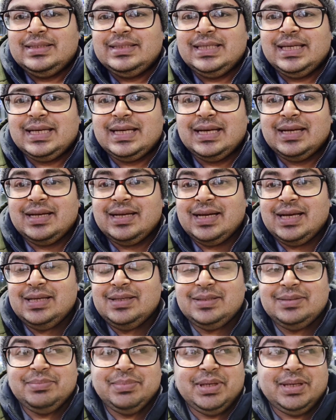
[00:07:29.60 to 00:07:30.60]
চেকার নাই
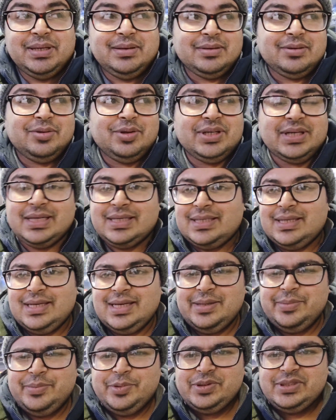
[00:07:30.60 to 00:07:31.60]
বা কন্ট্রাক্টর
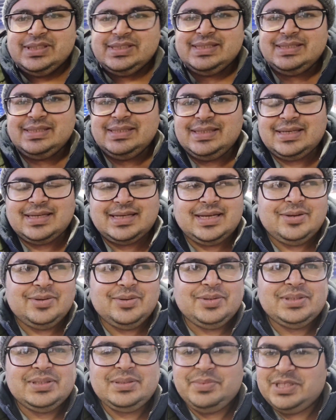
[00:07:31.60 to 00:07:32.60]
নাই বলতেছি এটার কারণ
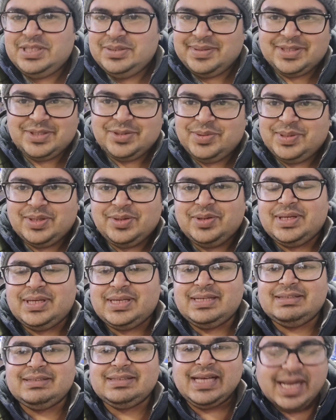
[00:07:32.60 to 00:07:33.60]
হচ্ছে বেশিরভাগ সময়
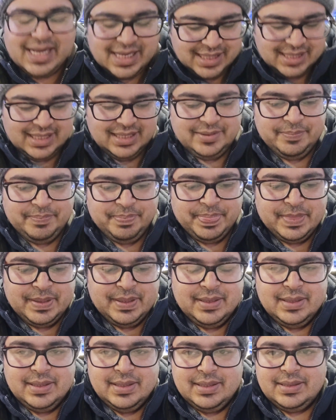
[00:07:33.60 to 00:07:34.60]
কন্ট্রাক্টর থাকে না
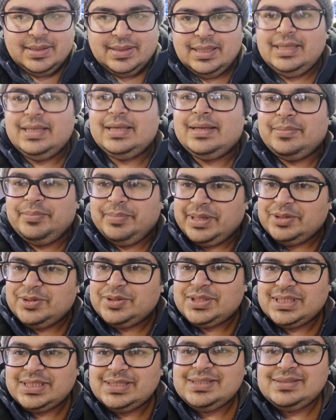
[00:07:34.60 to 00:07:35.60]
তাহলে
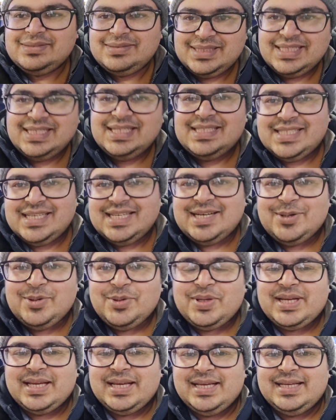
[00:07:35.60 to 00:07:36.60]
মানুষ কি টিকিট ছাড়া
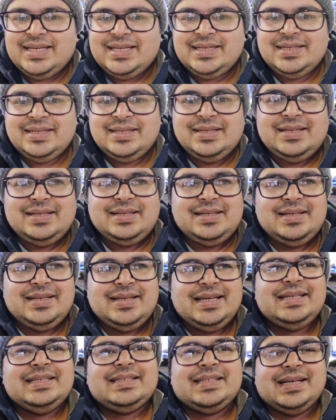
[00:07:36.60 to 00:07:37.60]
ওঠে
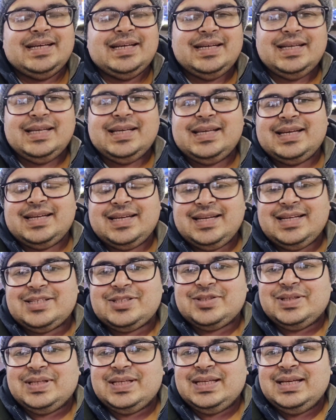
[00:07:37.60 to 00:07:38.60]
এইটা এখানে
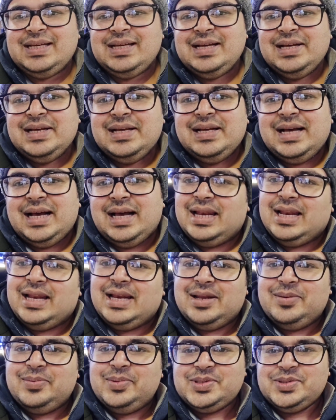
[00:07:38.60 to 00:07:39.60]
আসলে
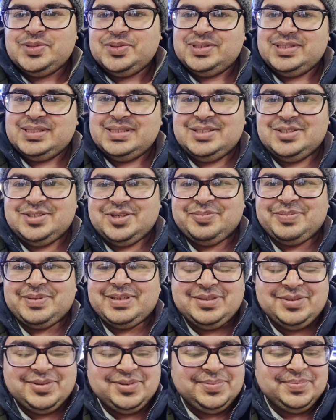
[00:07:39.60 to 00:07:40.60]
আল্লাহর নামে চলতেছে সব
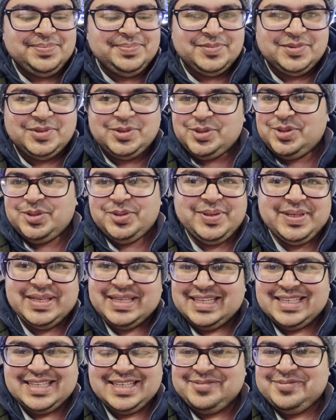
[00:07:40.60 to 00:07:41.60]
কিছু যদিও
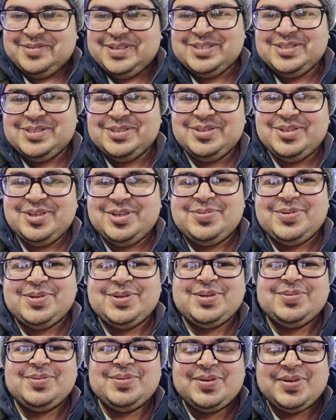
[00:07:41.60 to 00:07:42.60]
এখানকার মানুষজন
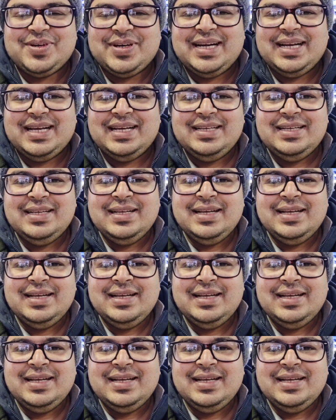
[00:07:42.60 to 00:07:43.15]
ধর্মকর্ম করে না